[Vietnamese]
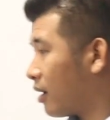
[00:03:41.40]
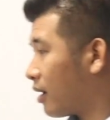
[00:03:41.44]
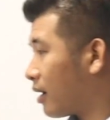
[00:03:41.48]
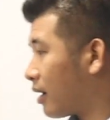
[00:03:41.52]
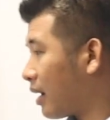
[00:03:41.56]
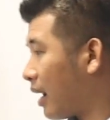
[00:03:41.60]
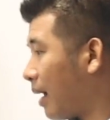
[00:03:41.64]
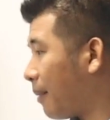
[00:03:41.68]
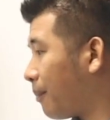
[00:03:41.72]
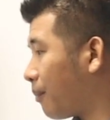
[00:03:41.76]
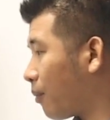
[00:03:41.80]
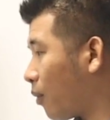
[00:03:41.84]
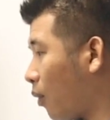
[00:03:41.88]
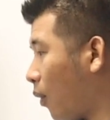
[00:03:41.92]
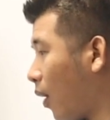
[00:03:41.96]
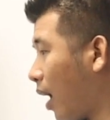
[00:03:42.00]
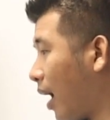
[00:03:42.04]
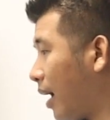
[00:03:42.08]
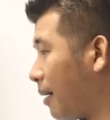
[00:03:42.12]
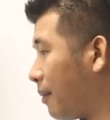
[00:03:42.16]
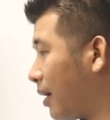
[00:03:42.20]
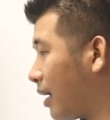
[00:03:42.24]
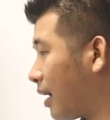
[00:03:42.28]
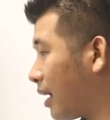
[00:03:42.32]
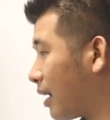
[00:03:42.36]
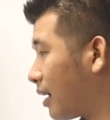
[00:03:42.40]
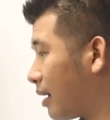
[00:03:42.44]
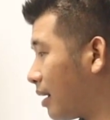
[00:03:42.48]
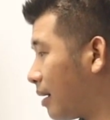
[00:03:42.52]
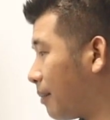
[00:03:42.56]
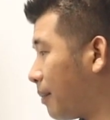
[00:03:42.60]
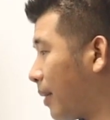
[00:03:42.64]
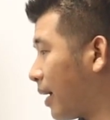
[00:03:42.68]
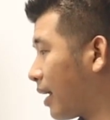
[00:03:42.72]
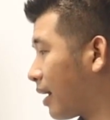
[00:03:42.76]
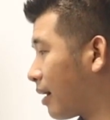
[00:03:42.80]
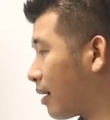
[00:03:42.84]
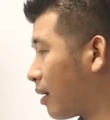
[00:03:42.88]
năm ngoái
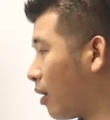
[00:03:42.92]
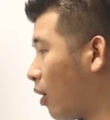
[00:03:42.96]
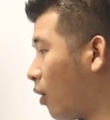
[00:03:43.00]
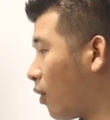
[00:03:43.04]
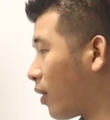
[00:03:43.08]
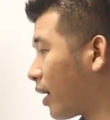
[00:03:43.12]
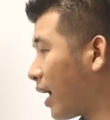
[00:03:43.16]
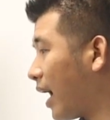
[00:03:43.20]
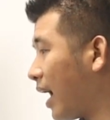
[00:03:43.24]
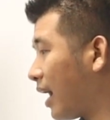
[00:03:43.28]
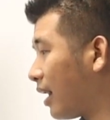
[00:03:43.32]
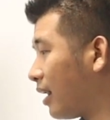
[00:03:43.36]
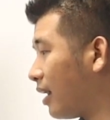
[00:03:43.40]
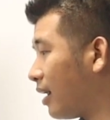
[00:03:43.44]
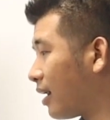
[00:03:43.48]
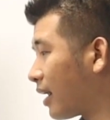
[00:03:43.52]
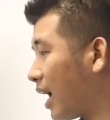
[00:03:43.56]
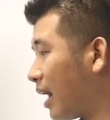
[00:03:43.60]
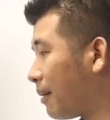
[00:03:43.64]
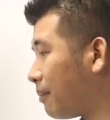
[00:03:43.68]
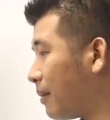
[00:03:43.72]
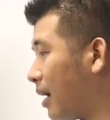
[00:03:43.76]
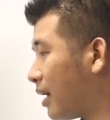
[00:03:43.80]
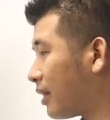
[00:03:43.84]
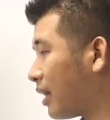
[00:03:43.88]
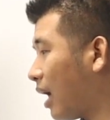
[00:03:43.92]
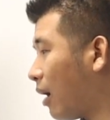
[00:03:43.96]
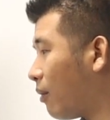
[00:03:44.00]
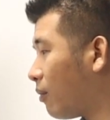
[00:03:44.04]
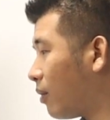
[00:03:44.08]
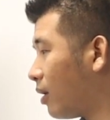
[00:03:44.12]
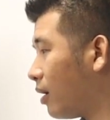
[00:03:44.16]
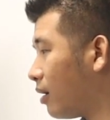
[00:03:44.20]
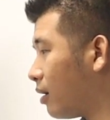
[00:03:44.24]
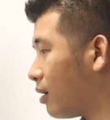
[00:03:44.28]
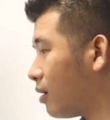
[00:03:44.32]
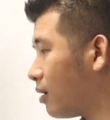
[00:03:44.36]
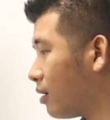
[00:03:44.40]
mình mình đổ cát á, cát bê
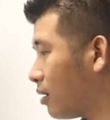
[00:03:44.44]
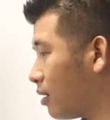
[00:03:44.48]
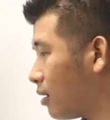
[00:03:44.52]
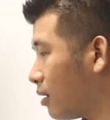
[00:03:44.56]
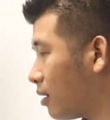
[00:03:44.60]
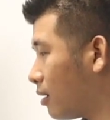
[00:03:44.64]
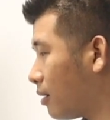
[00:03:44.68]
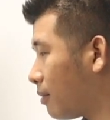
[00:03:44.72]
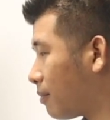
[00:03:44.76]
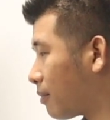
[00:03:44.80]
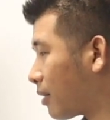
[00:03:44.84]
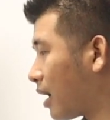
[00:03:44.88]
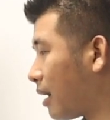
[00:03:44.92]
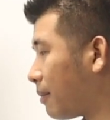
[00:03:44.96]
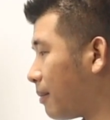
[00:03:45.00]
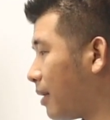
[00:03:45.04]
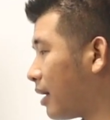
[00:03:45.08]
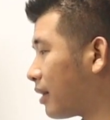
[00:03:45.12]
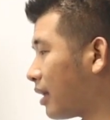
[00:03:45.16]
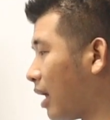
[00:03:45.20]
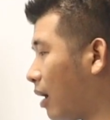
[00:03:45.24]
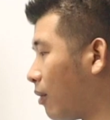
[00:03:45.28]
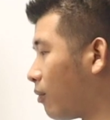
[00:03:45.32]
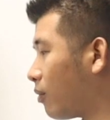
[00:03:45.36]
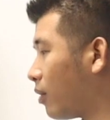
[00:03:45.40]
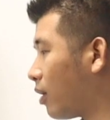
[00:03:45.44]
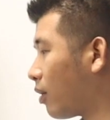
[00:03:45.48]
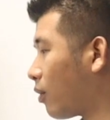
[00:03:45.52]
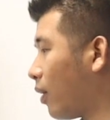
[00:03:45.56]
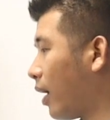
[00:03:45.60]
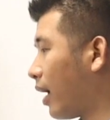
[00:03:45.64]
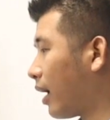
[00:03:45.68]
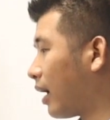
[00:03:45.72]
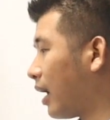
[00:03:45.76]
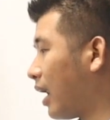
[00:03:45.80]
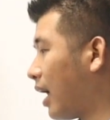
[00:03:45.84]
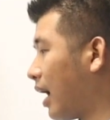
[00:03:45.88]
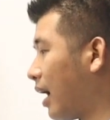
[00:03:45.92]
tông á, cát bê tông nó
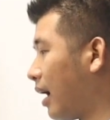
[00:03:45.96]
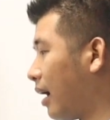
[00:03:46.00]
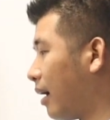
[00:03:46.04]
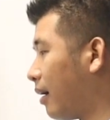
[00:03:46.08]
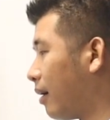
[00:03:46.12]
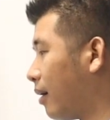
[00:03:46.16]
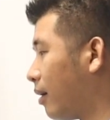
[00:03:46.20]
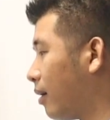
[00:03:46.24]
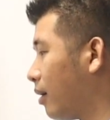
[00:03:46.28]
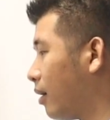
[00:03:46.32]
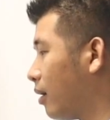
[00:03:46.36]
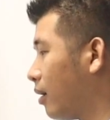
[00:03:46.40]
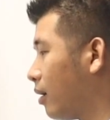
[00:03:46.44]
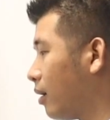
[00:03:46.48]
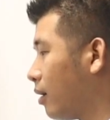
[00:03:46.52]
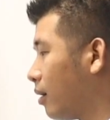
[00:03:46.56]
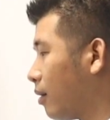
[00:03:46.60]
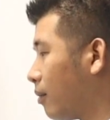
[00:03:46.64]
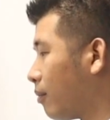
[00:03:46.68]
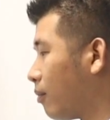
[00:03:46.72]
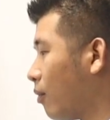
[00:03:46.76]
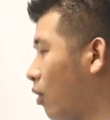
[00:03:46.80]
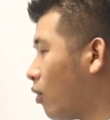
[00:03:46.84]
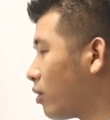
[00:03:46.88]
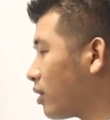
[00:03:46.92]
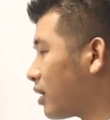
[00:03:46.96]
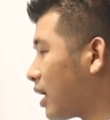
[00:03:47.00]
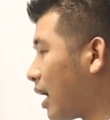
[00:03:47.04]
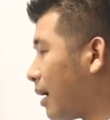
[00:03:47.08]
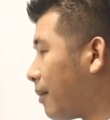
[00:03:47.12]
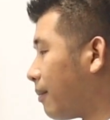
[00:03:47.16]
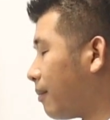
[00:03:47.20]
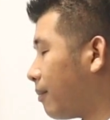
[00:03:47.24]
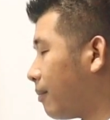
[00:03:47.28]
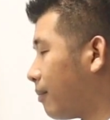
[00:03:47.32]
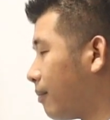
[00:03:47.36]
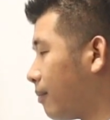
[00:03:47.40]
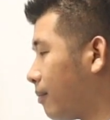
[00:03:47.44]
khoảng là bốn
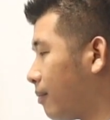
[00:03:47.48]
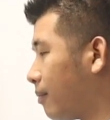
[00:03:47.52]
trăm